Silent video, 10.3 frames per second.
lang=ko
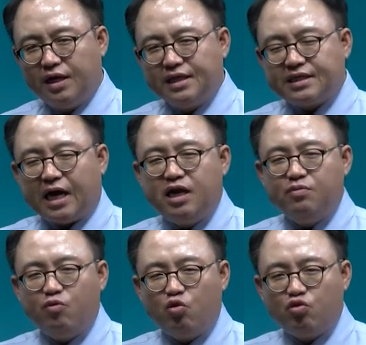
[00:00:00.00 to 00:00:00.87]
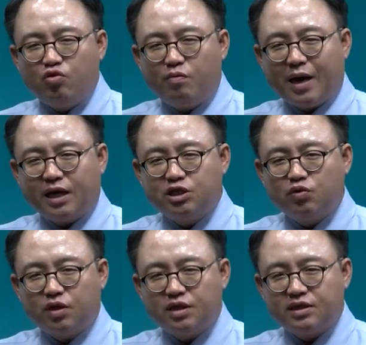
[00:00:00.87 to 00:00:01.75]
잘 모르고 막
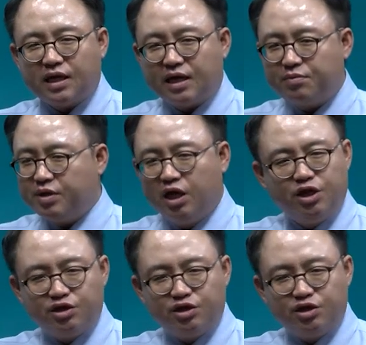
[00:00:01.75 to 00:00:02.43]
지원하는 사람이